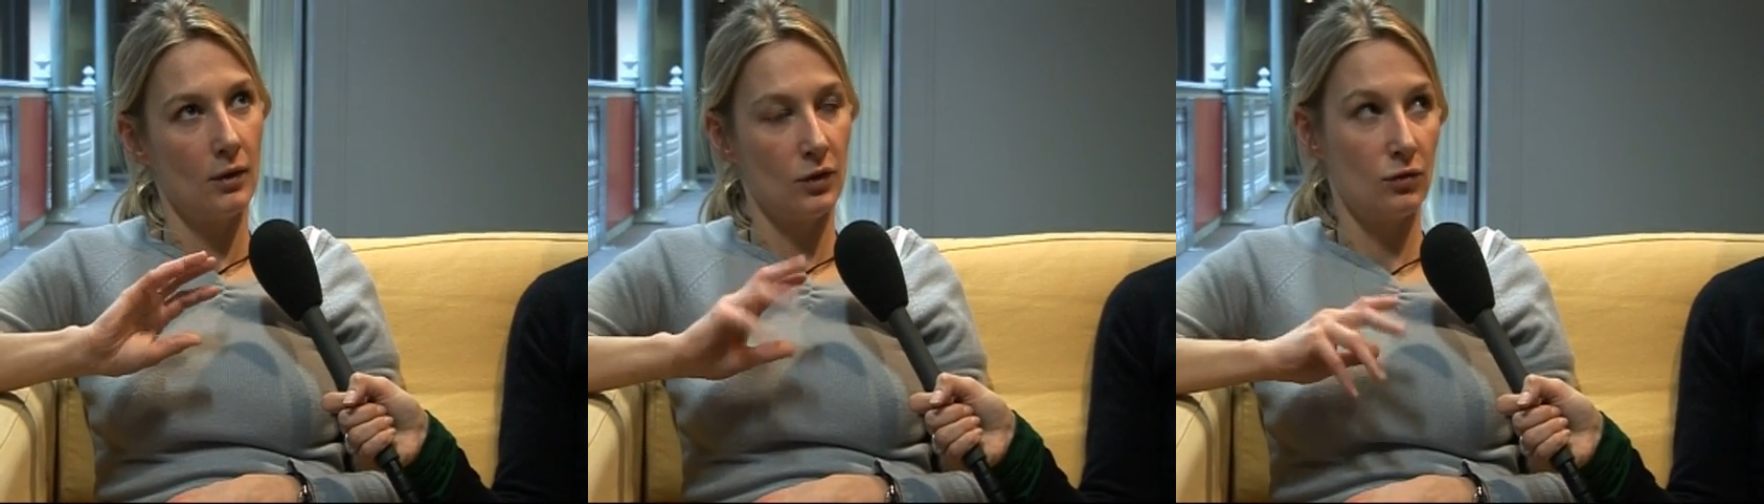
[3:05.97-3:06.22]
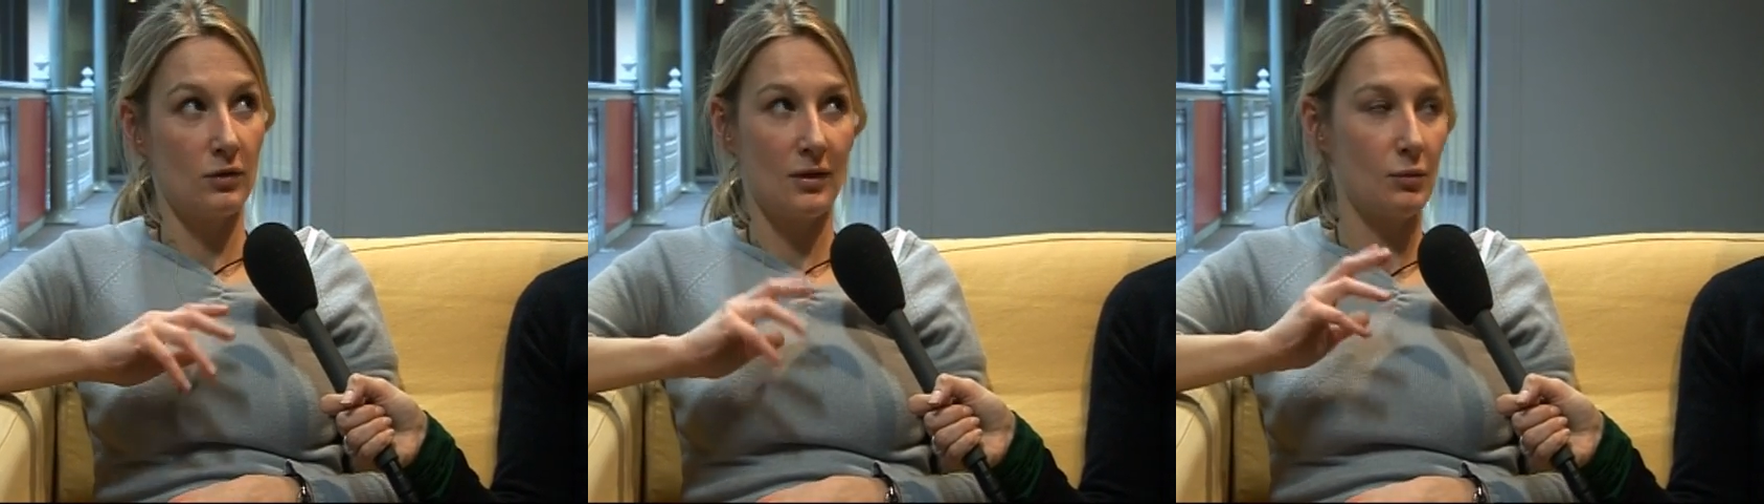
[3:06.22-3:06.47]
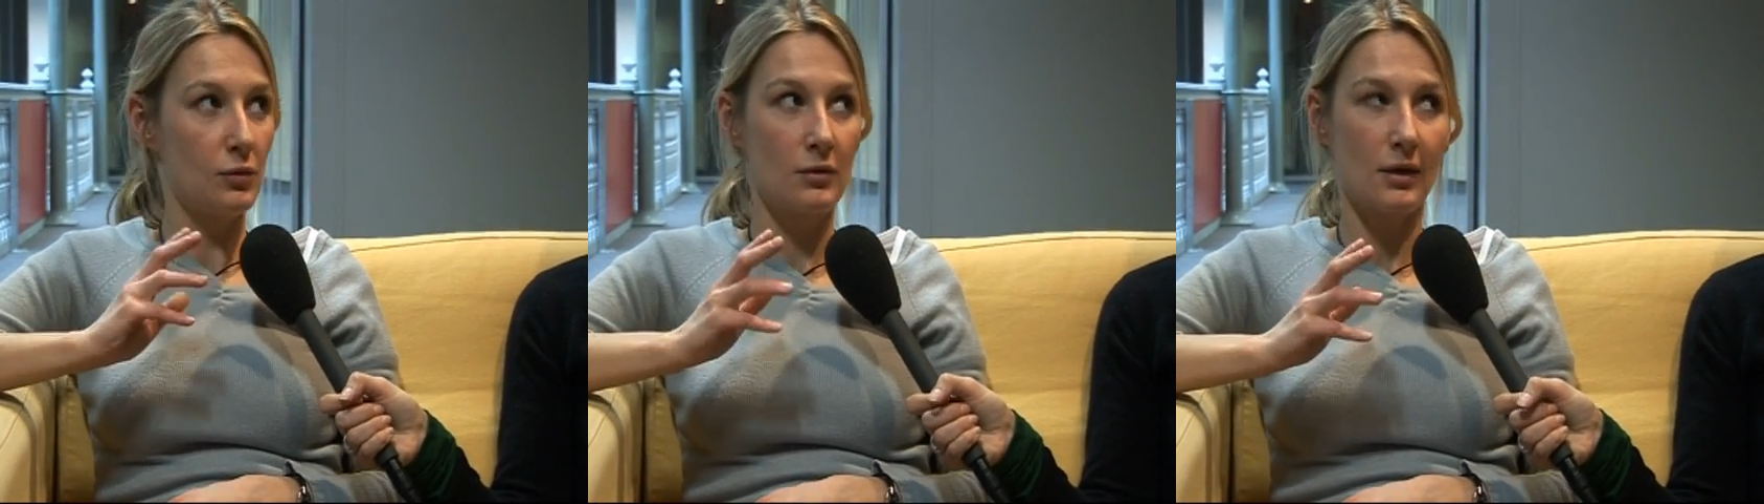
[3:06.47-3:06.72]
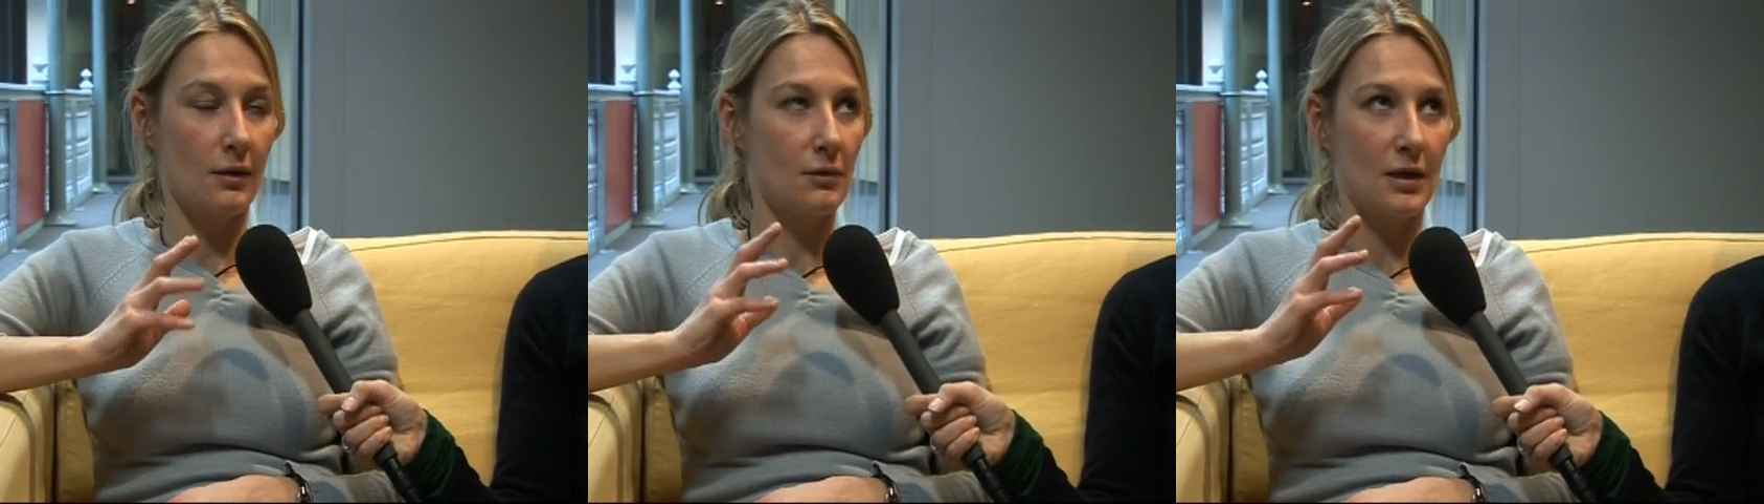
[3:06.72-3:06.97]
je ne sais plus
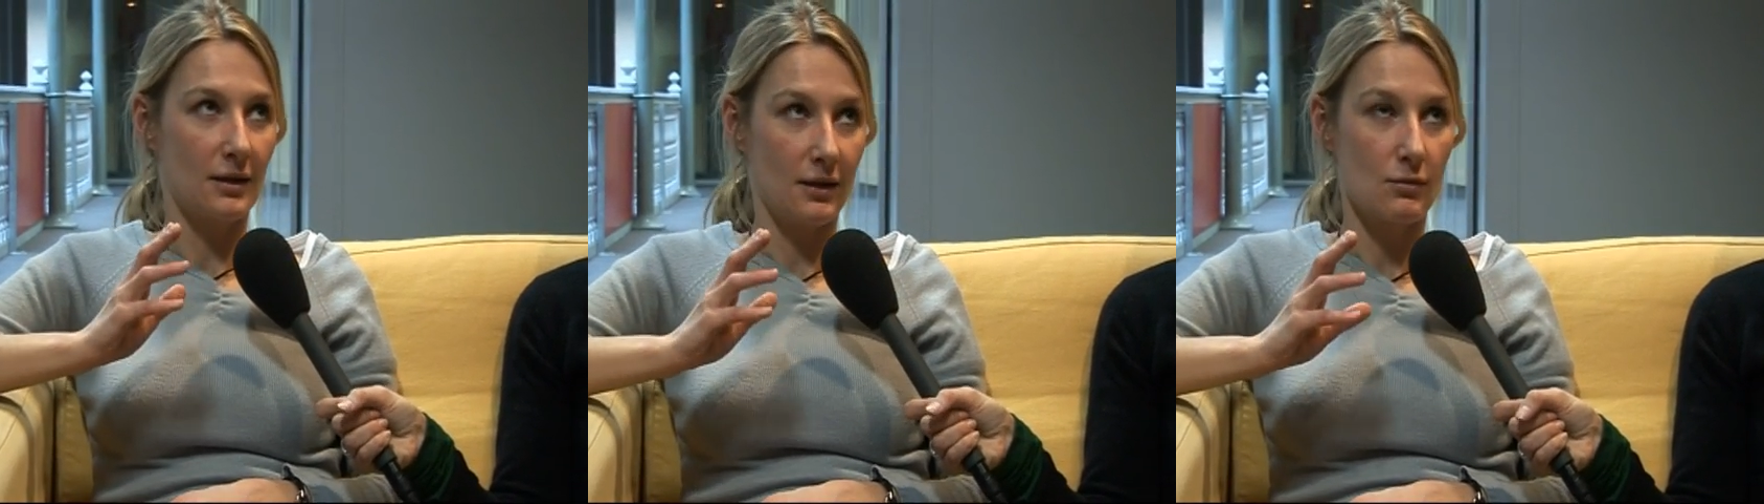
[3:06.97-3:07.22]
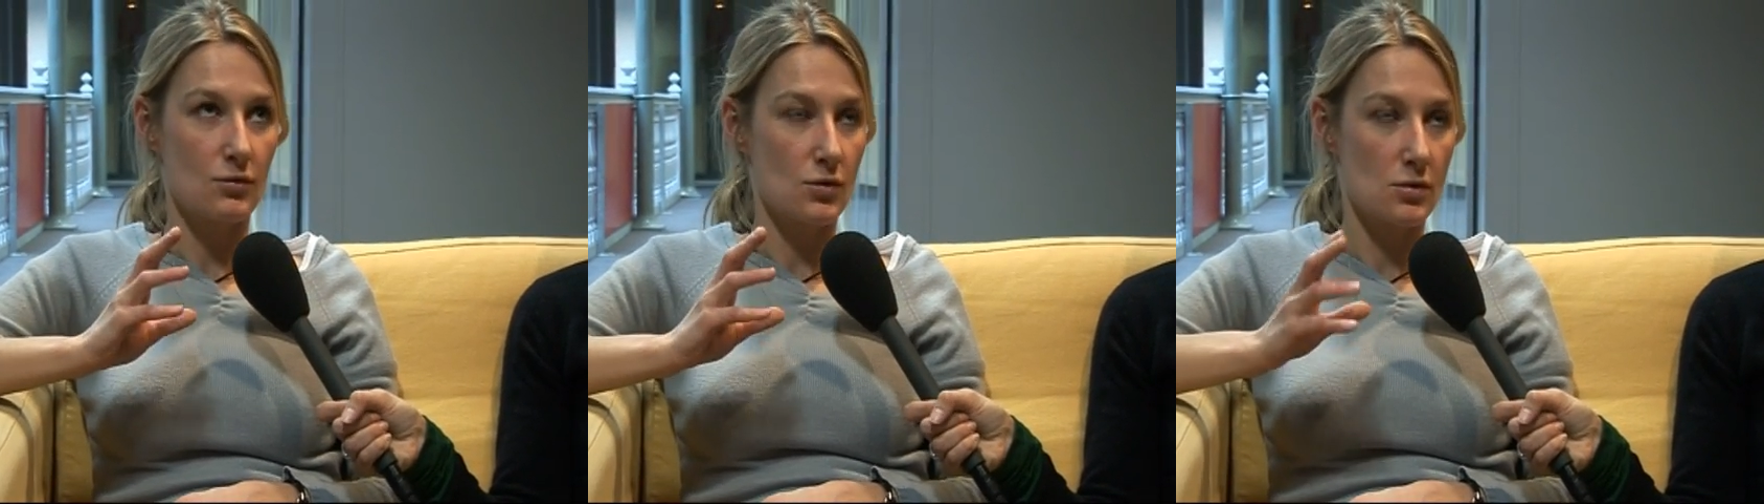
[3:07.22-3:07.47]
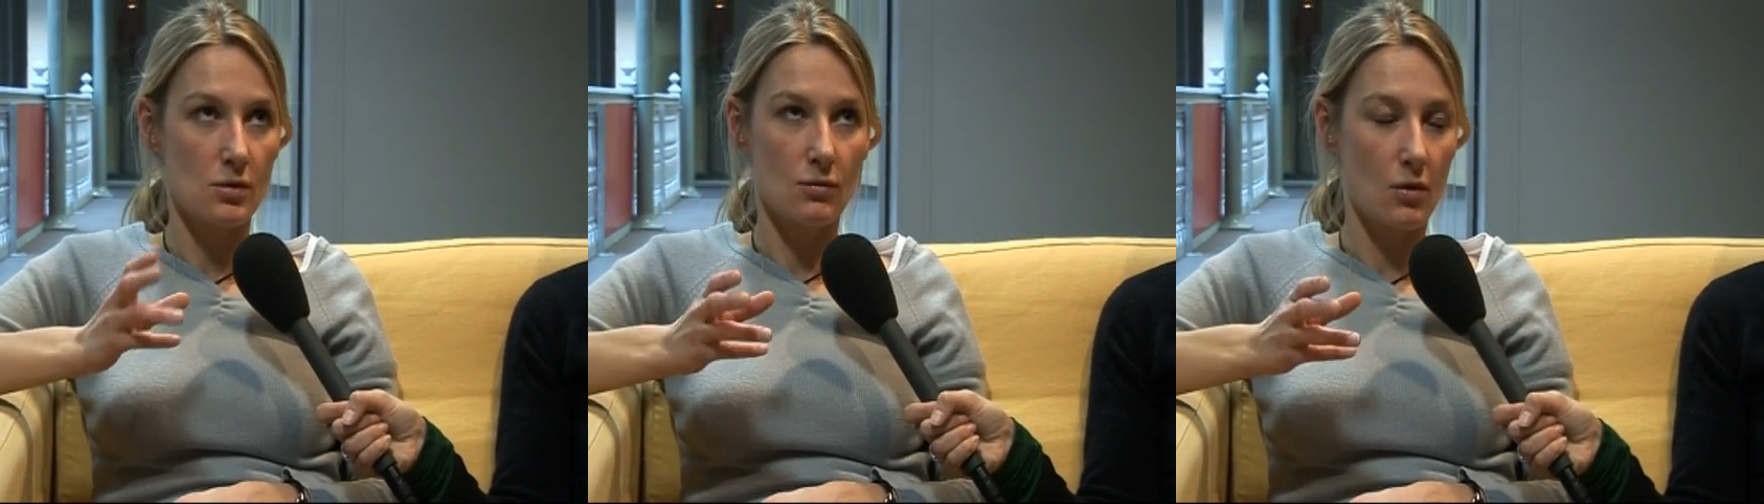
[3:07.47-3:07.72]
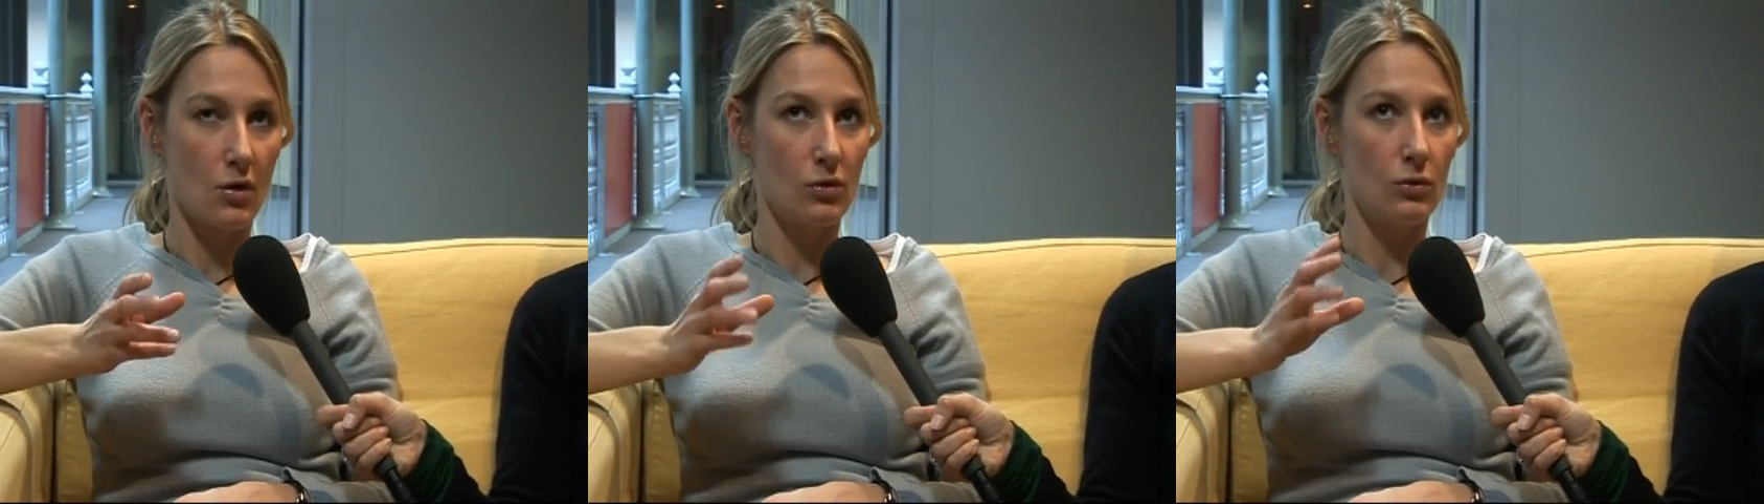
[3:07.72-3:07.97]
très bien les termes justement,